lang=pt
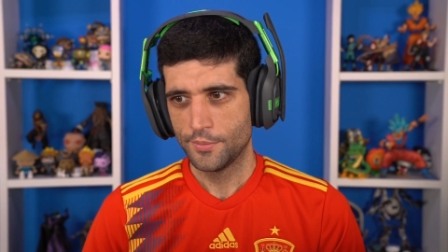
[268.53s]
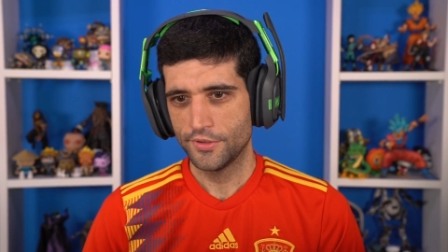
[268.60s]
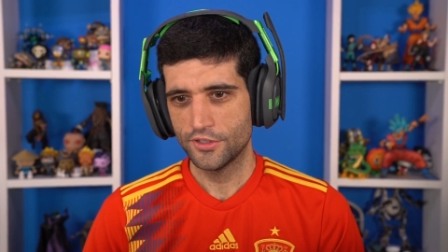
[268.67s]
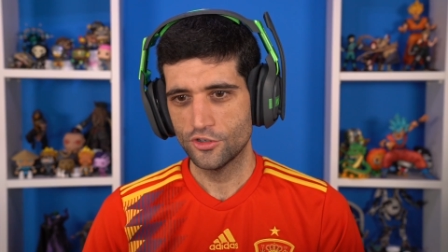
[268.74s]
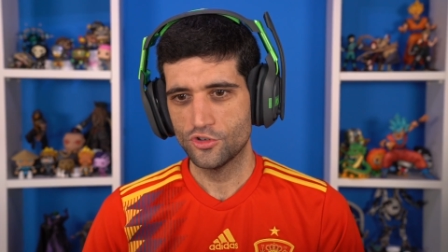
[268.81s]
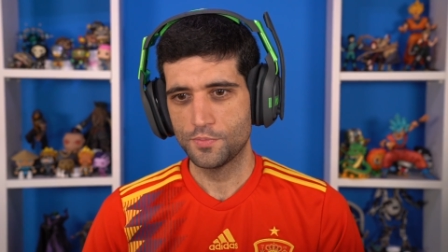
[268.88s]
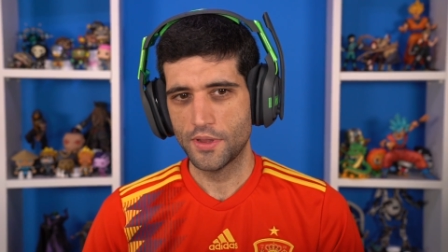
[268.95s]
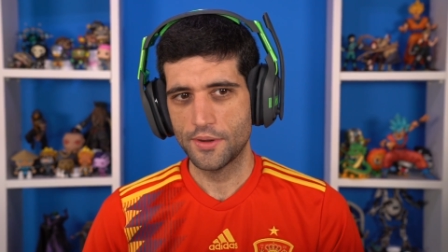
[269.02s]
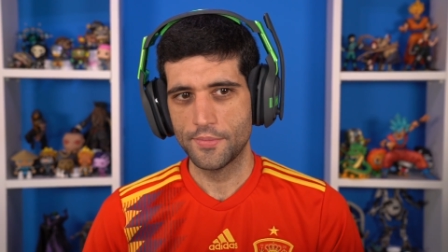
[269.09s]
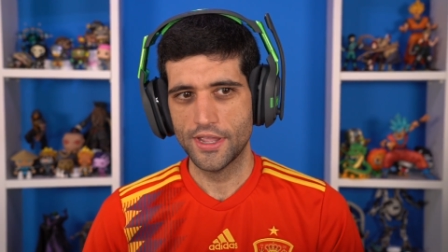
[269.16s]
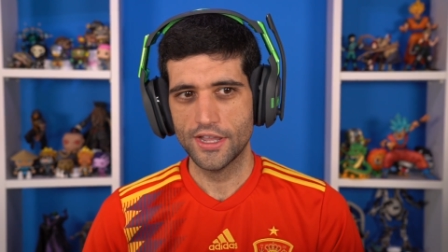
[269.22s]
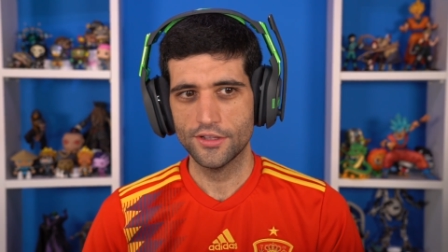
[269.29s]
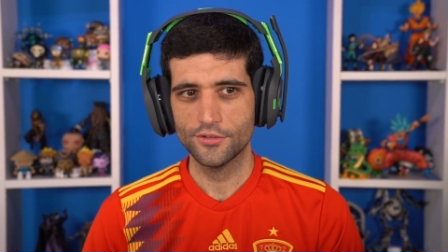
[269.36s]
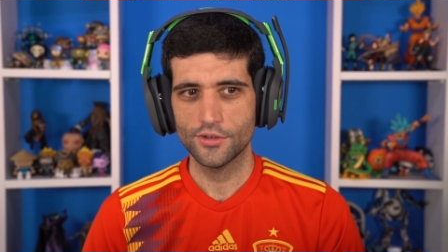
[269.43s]
Precisa de
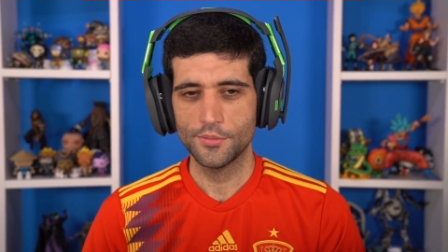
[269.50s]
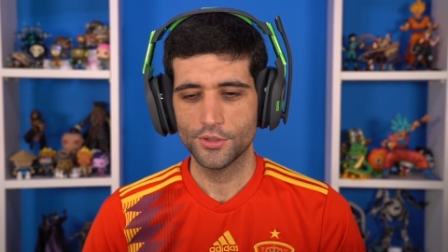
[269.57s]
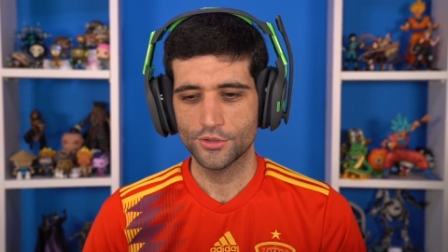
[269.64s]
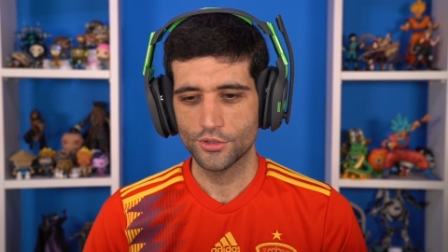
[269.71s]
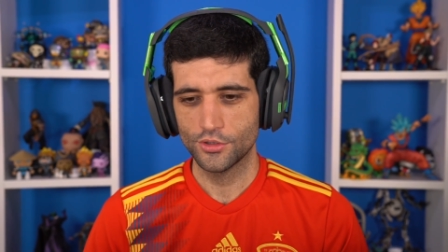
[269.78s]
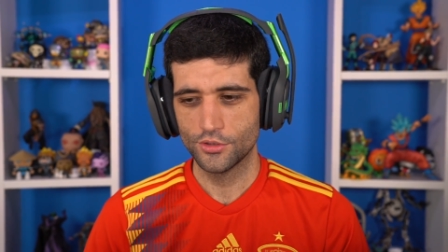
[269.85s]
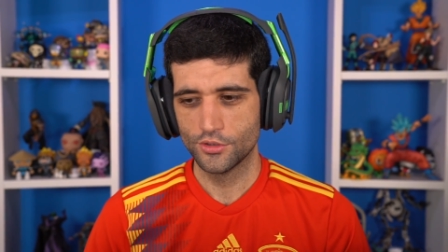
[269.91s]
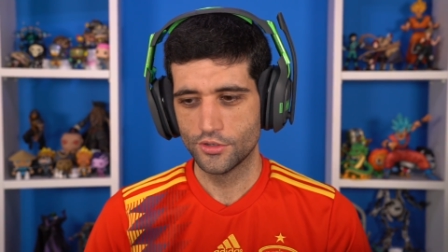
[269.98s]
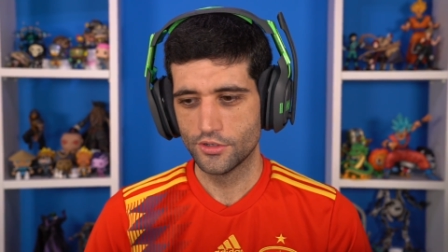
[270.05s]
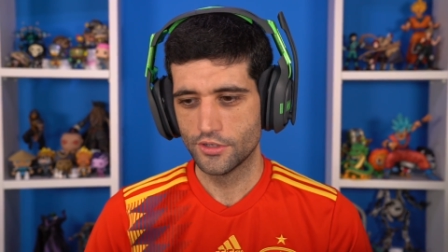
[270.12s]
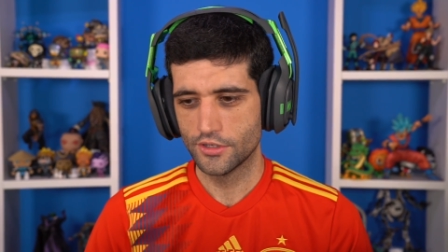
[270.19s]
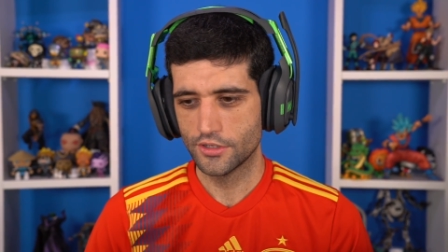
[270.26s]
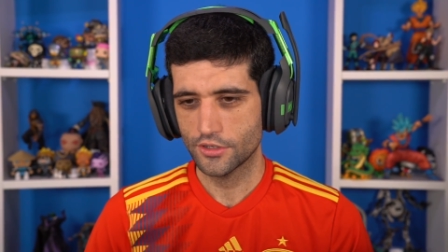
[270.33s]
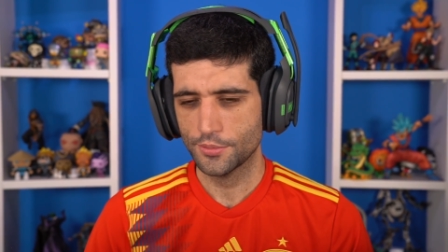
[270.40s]
experimento. Aí
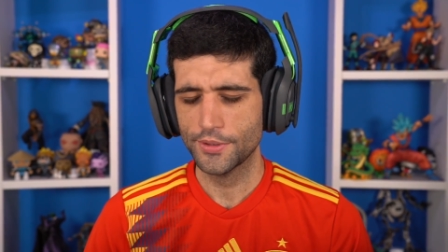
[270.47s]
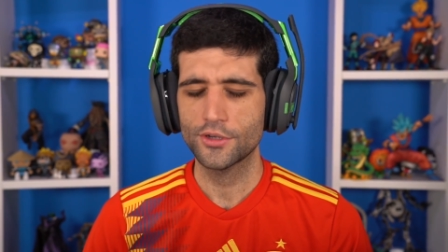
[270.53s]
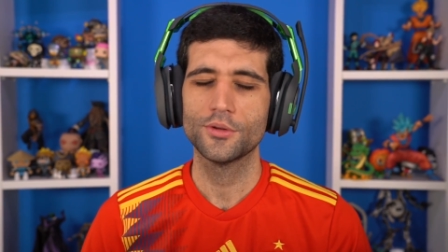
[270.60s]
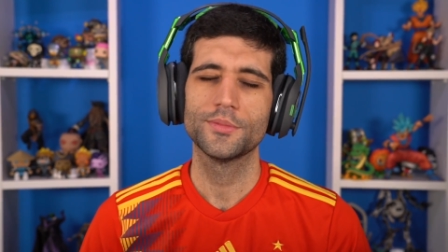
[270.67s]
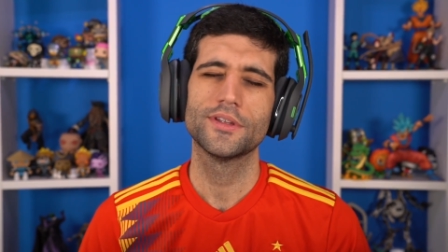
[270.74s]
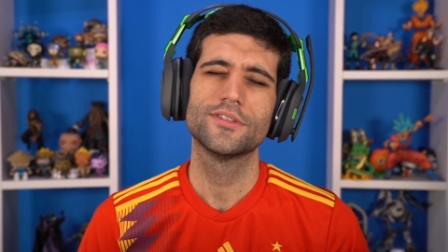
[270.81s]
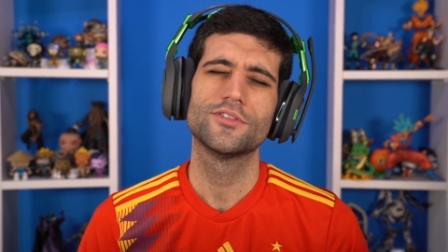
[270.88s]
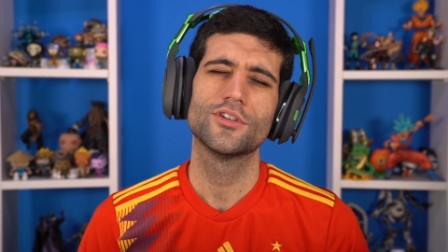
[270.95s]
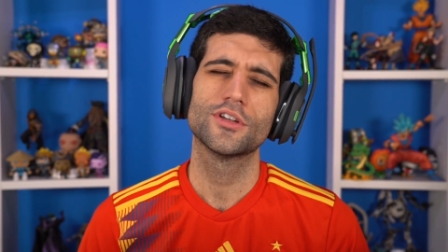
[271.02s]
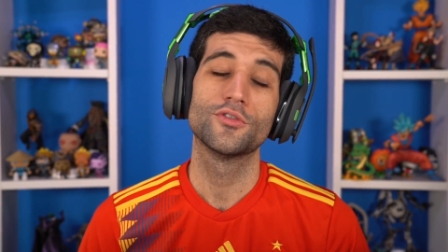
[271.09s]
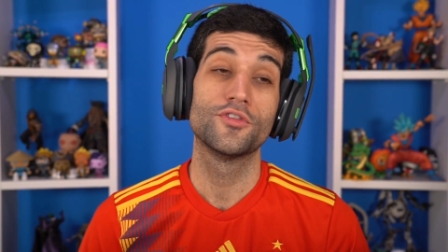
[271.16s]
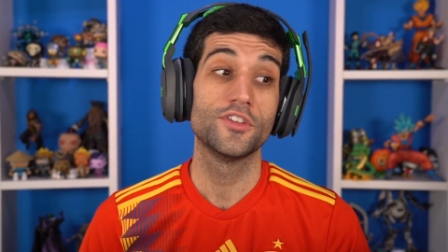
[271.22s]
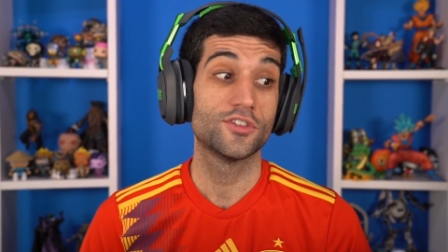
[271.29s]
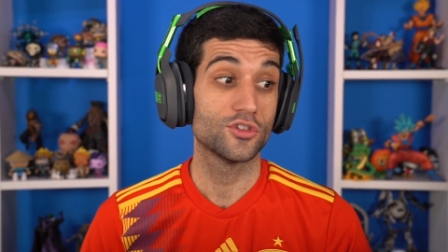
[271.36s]
botou. Como é que é o nome desse?
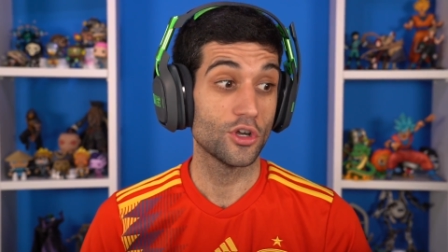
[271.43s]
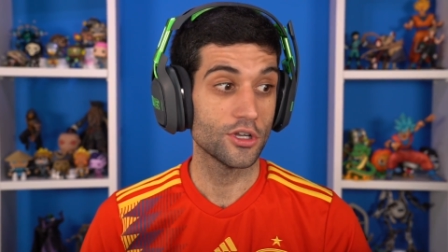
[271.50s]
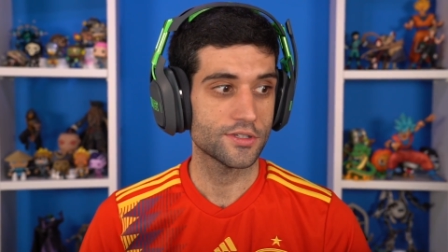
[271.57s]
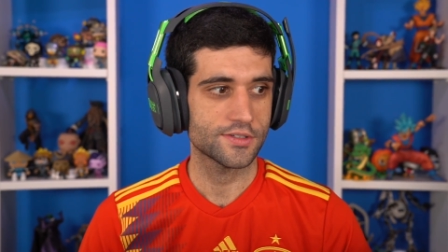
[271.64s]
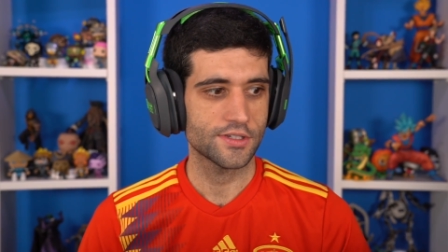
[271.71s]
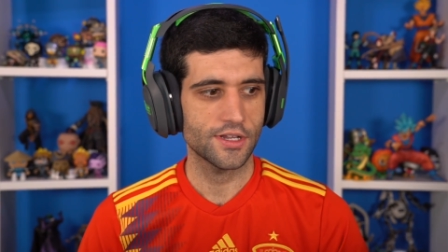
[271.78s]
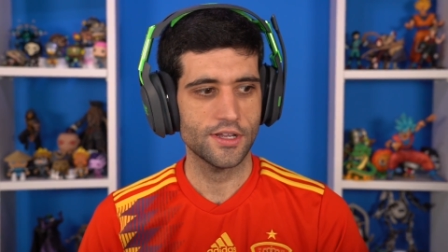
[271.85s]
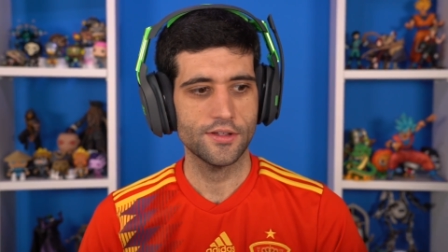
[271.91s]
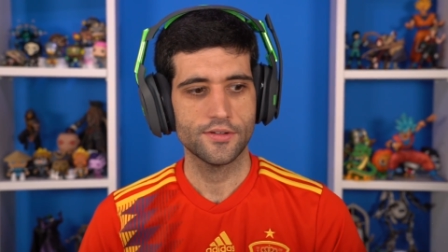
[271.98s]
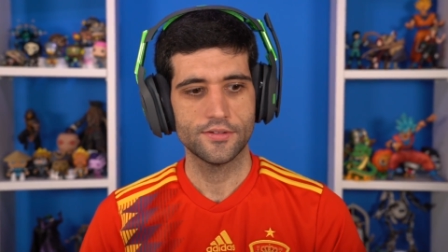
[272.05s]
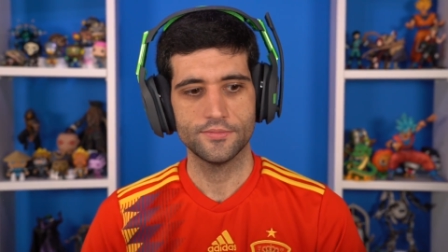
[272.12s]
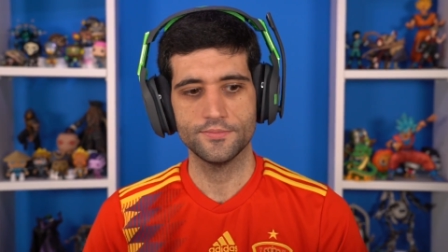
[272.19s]
Vsauce, né?